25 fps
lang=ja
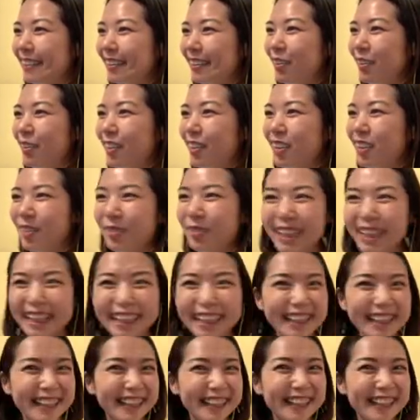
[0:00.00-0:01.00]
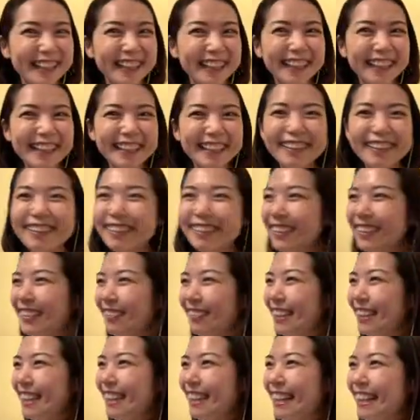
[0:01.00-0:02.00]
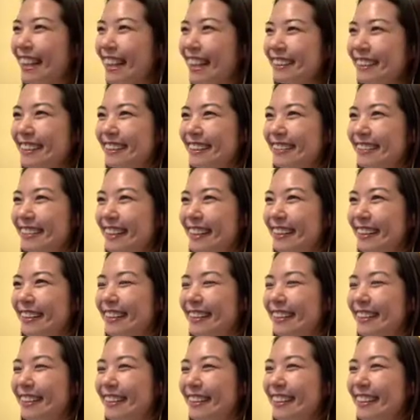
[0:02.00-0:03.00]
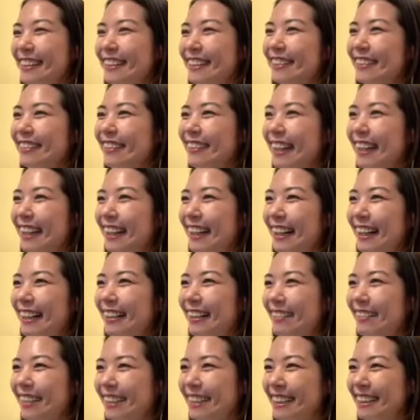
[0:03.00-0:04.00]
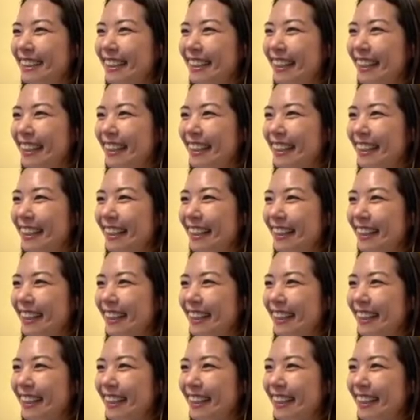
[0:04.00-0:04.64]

お米。お米が作れる。わあ、マジで